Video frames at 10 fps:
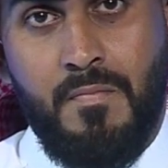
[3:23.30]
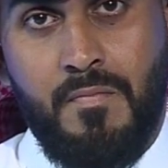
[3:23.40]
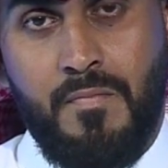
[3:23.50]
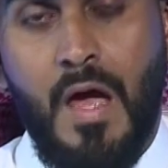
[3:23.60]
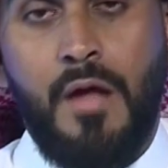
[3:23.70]

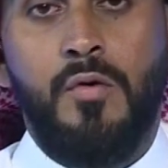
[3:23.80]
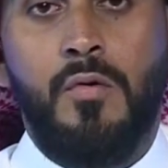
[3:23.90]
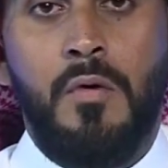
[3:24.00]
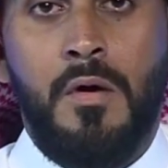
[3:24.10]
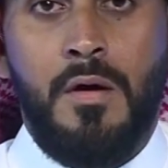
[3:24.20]
نحن
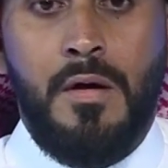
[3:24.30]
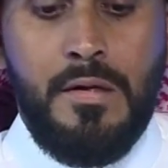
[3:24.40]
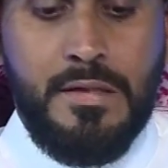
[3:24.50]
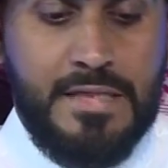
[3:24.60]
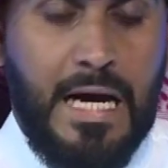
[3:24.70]

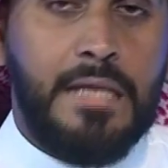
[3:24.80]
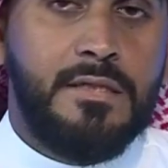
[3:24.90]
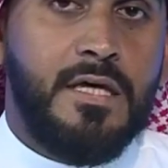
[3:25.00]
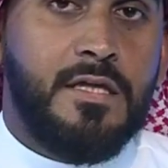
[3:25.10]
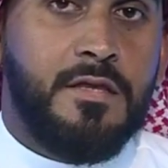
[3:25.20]

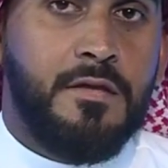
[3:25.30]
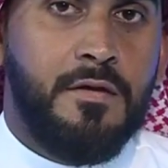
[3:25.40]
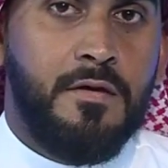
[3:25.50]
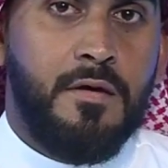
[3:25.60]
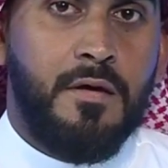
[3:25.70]
نتحدث
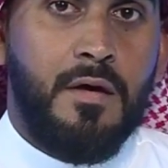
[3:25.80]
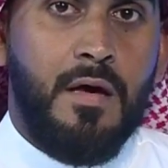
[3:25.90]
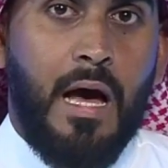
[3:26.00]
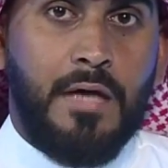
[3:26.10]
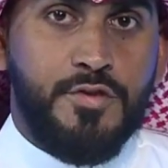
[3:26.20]

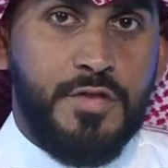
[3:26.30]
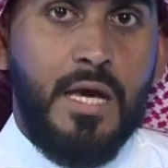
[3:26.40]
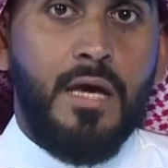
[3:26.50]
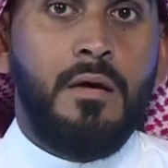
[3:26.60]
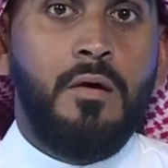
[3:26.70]
عن
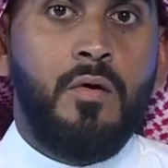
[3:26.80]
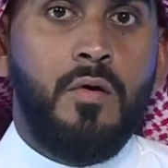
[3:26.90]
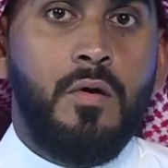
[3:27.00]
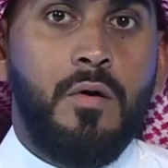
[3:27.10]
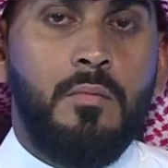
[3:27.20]
شيء
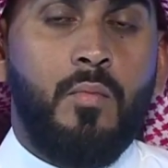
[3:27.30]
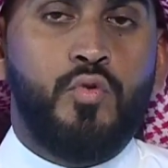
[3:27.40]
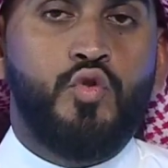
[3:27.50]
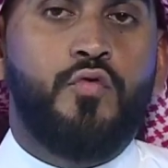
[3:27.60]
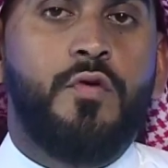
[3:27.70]

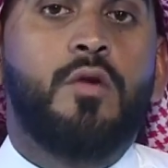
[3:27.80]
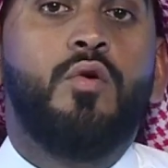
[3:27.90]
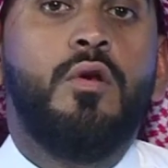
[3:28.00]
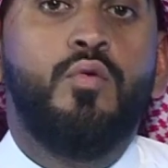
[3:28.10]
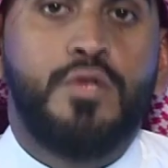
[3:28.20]
موجود في
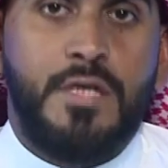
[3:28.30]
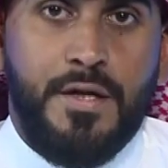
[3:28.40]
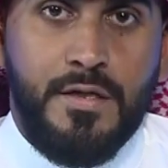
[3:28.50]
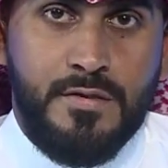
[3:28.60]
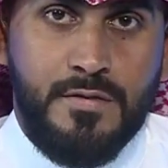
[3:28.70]
كل
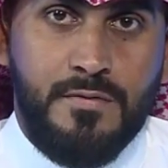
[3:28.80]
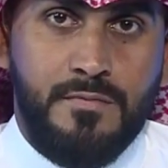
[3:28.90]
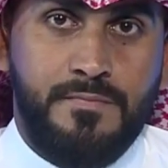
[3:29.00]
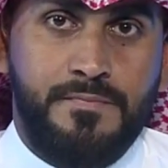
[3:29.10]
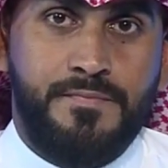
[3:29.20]
الوزارات
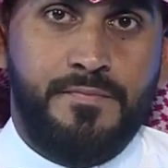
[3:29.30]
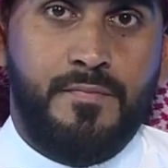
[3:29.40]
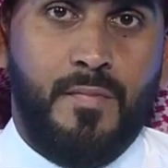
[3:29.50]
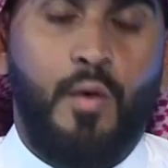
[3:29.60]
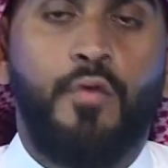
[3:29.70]

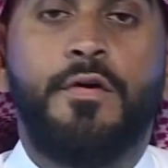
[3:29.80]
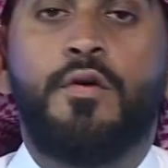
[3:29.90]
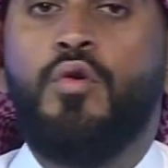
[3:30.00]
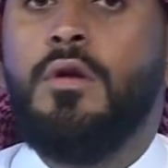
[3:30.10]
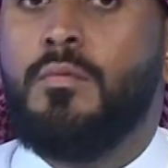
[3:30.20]
وفي
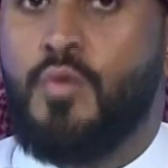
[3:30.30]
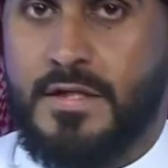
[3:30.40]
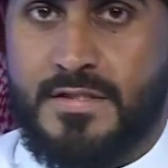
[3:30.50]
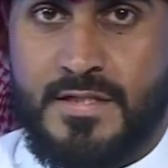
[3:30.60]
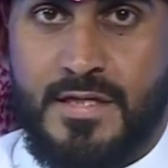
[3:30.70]
كل
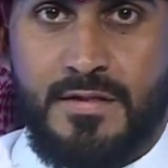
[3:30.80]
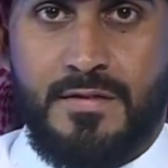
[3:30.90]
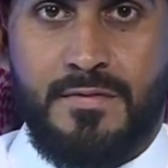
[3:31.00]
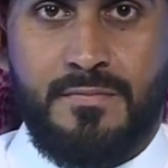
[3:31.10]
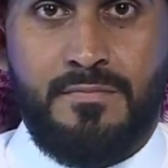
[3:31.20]
المؤسسات
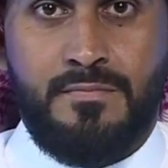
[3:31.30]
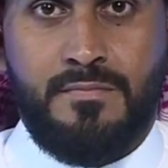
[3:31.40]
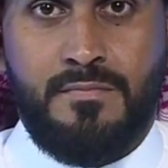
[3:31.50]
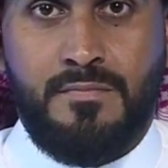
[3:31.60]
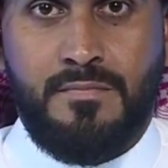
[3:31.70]

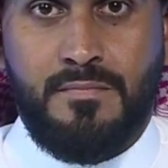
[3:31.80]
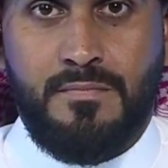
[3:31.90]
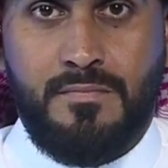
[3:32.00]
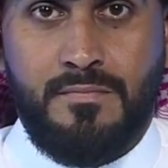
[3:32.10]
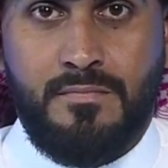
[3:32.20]

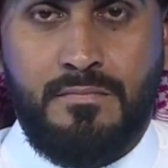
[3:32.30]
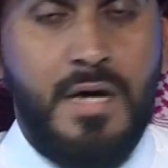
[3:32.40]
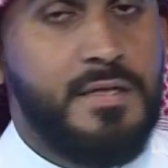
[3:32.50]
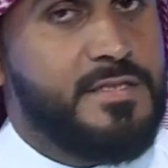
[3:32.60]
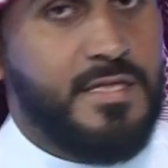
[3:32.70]
ما
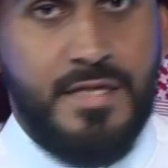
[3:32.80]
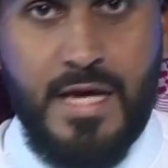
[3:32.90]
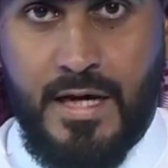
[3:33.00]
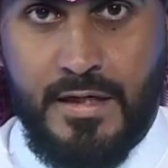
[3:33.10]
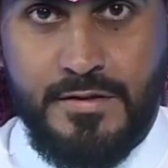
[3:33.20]
نستثني أحد